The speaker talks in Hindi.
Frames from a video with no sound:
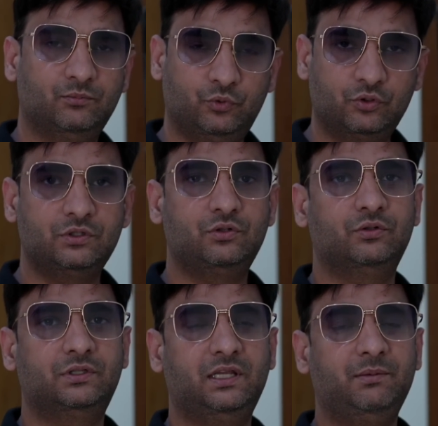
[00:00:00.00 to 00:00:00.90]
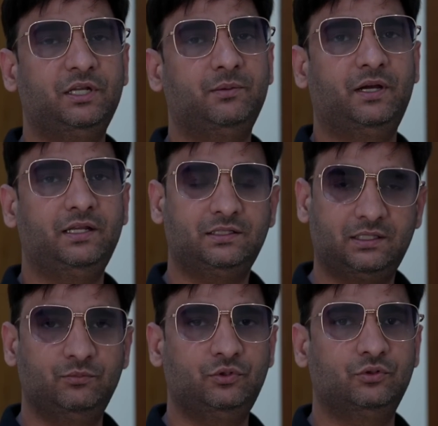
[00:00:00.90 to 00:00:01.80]
बुक जो होती है मेरे भाई
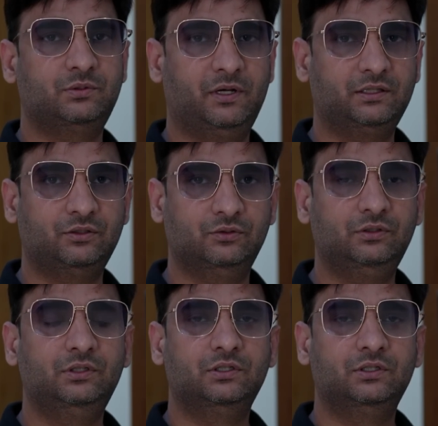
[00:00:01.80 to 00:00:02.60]
समझो उस बात को